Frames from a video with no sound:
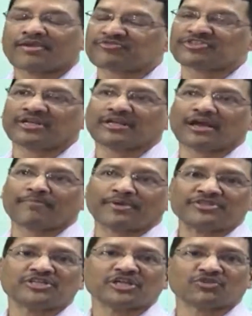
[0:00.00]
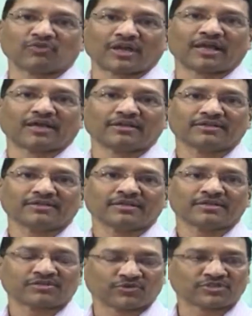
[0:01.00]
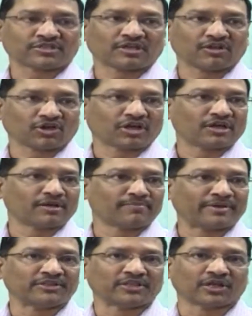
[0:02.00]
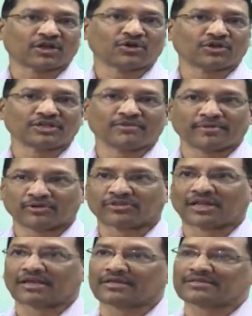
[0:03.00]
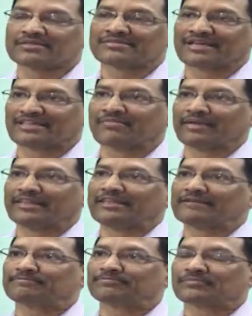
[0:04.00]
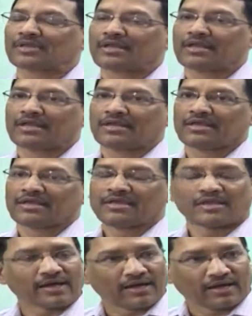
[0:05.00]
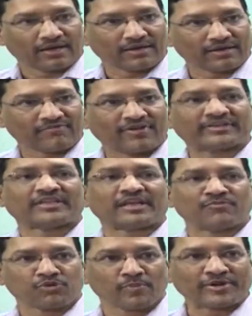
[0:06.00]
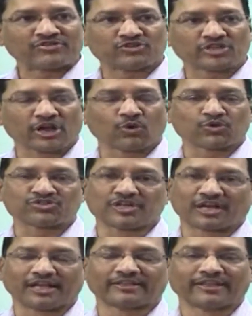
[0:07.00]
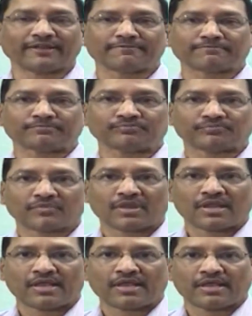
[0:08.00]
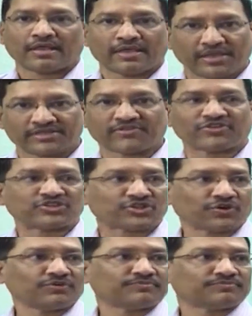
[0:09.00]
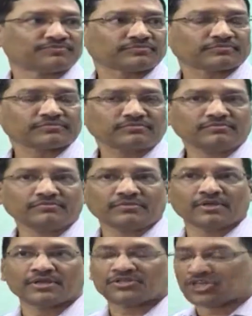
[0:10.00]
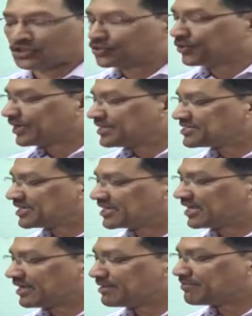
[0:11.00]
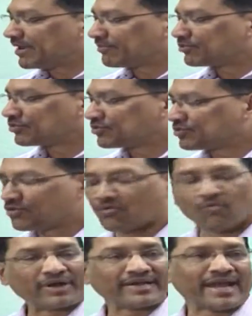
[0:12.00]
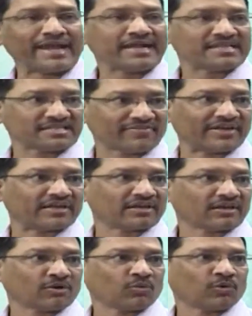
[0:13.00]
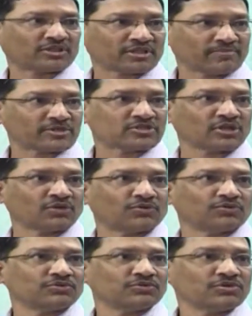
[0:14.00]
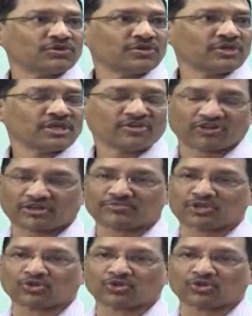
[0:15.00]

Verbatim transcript: ఎఫిషియెంట్గా పనిచేయటం వల్ల సంస్థ యొక్క పనితీరులో ఈ మెరుగుదల సాధ్యమైంది ఇక ఫర్దర్ ఇంప్రూవ్మెంట్స్ విషయానికి వచ్చినట్లయితే ఈ సంవత్సరం చిత్తూరు రీజన్కి మేము వన్ నైంటీ సెవెన్ కొత్త బస్సులు ఇవ్వటం